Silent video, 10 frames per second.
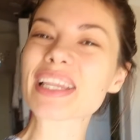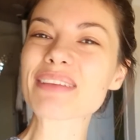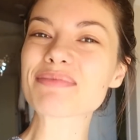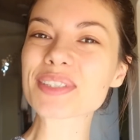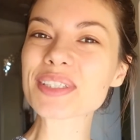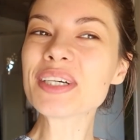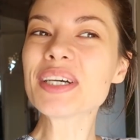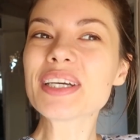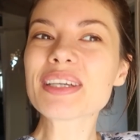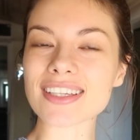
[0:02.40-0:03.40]
Ben Ebru.
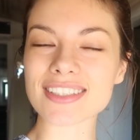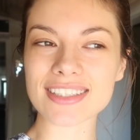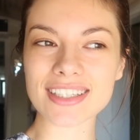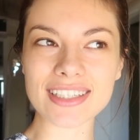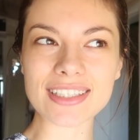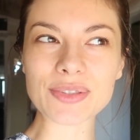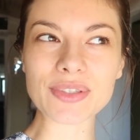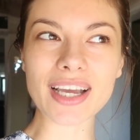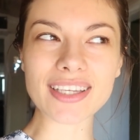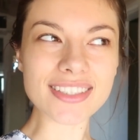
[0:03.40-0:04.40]
Aslında hani
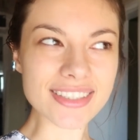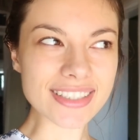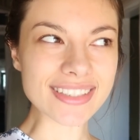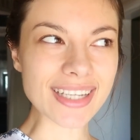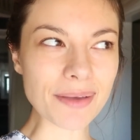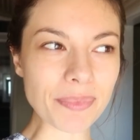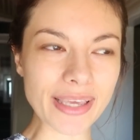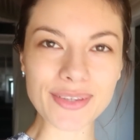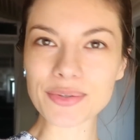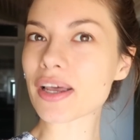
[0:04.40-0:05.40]
günaydın diyeceğim,
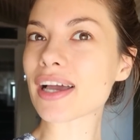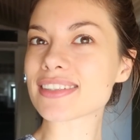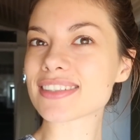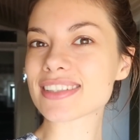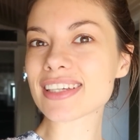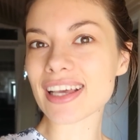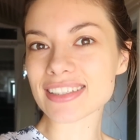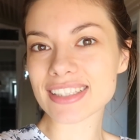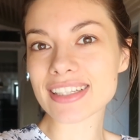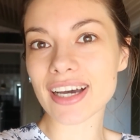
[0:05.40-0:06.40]
pek günaydın değil.
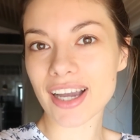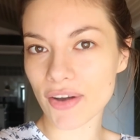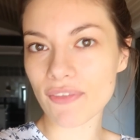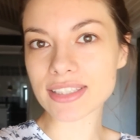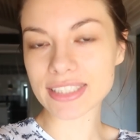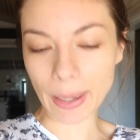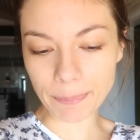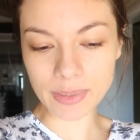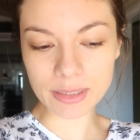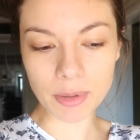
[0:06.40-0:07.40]
Aslında daha kahvaltı
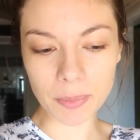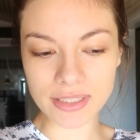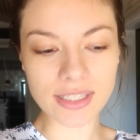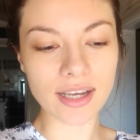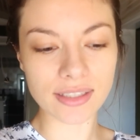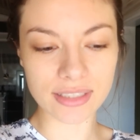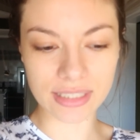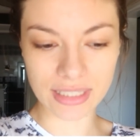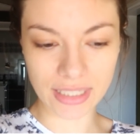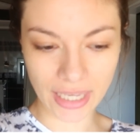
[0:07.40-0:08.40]
yapmadım ama saat
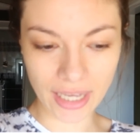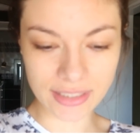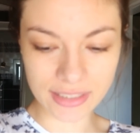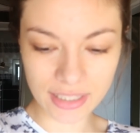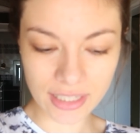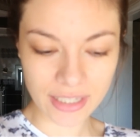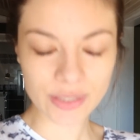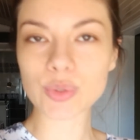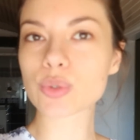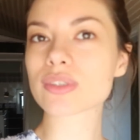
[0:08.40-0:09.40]
2'ye geldi.
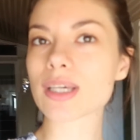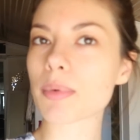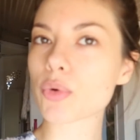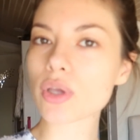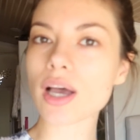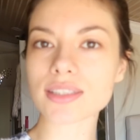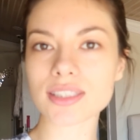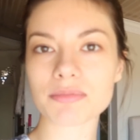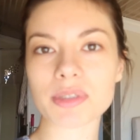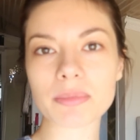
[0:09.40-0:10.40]
Çünkü sabah
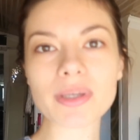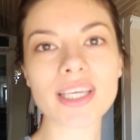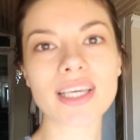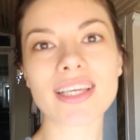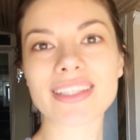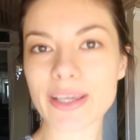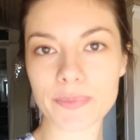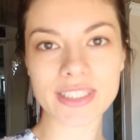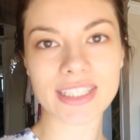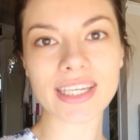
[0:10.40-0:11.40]
uyandığım gibi
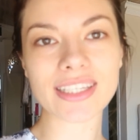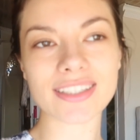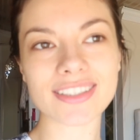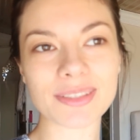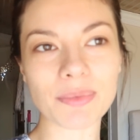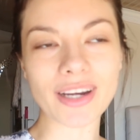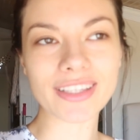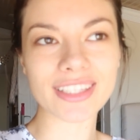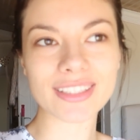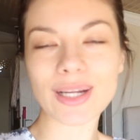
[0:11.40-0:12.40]
temizliğe giriştim
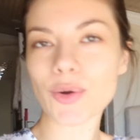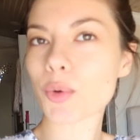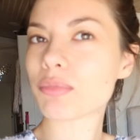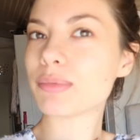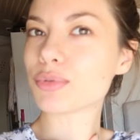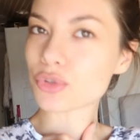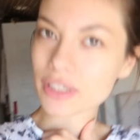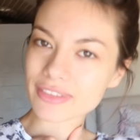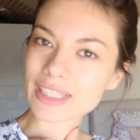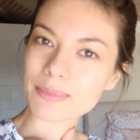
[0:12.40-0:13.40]
arkadaşlar. Komple
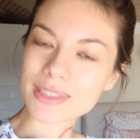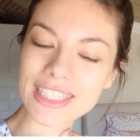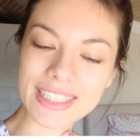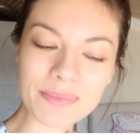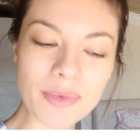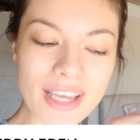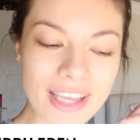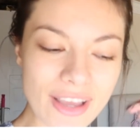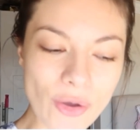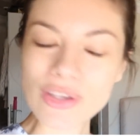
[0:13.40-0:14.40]
bütün evi temizledim.
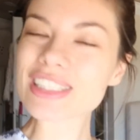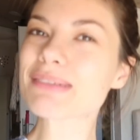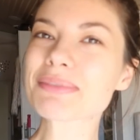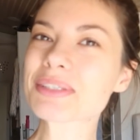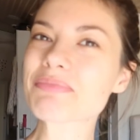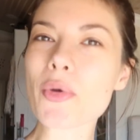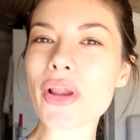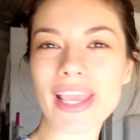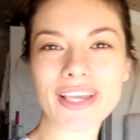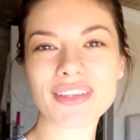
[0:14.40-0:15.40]
Özlemişim
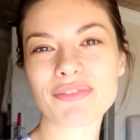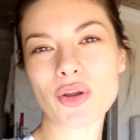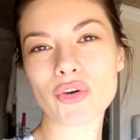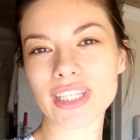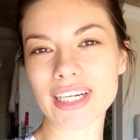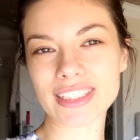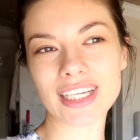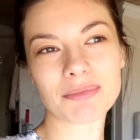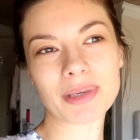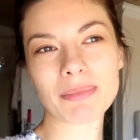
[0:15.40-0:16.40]
böyle evde vloglar
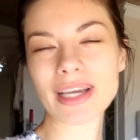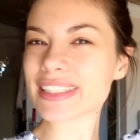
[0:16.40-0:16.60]
çekmeyi.